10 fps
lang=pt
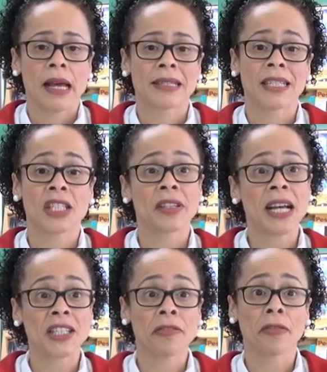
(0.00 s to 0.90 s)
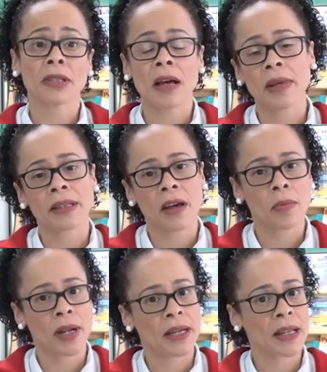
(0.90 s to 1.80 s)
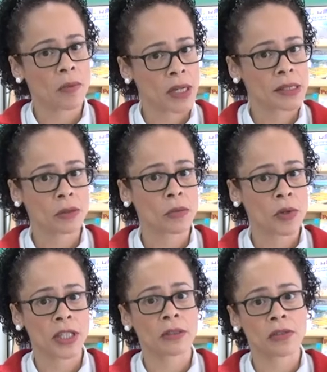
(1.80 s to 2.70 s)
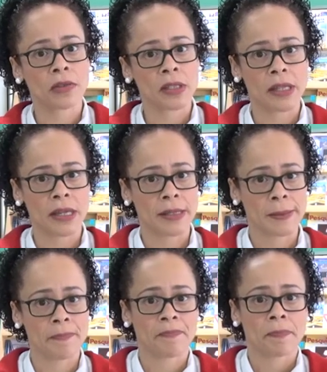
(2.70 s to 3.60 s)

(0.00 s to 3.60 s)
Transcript: Essa atividade é fundamental para a elaboração do projeto de vocês.